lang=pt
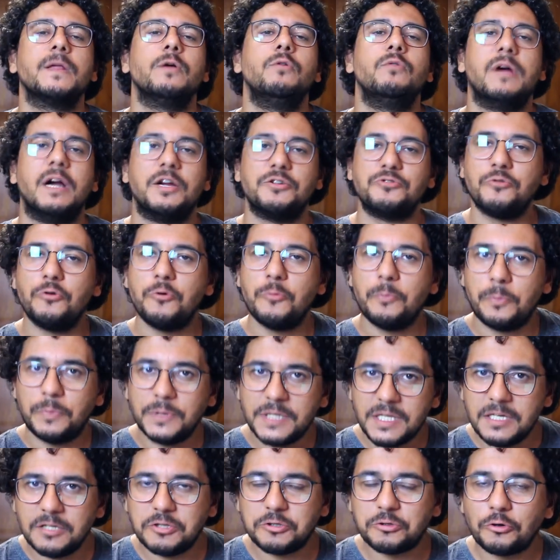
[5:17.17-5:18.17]
um cachorro
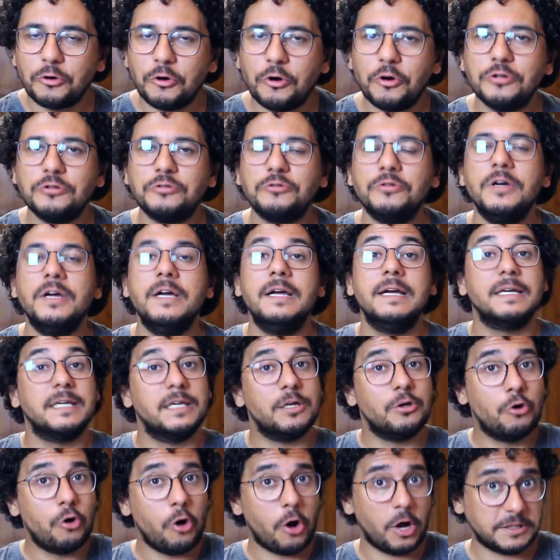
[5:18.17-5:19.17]
preguiçoso
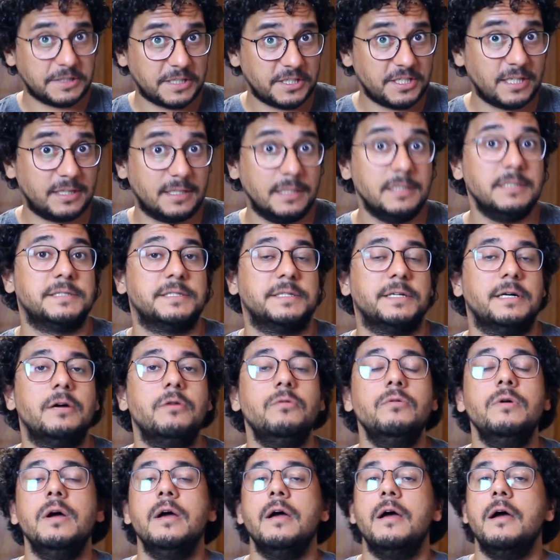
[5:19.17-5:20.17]
que gosta de
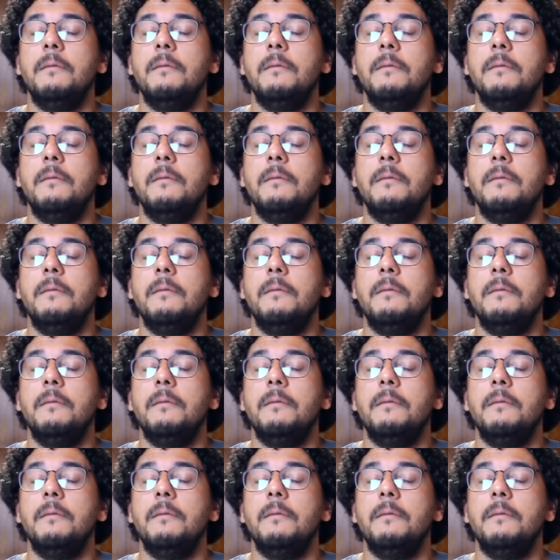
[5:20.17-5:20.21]
atenção,